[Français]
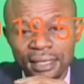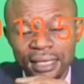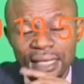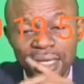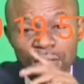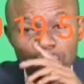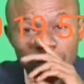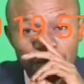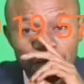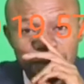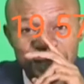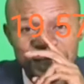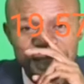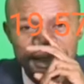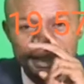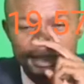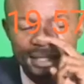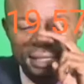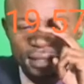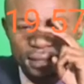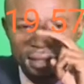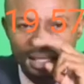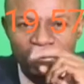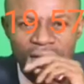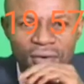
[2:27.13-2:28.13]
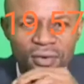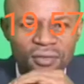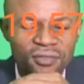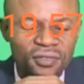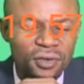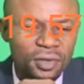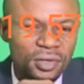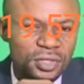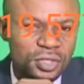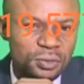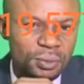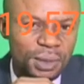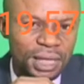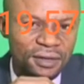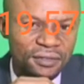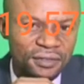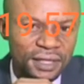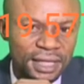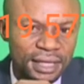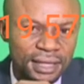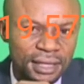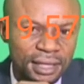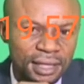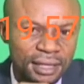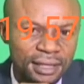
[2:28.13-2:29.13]
et logistique de la conférence
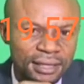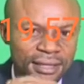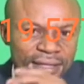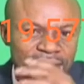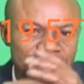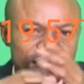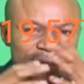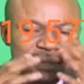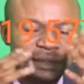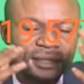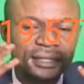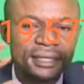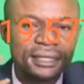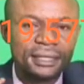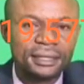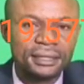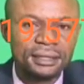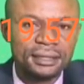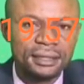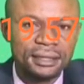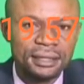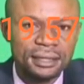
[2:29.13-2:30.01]
panafricaine Si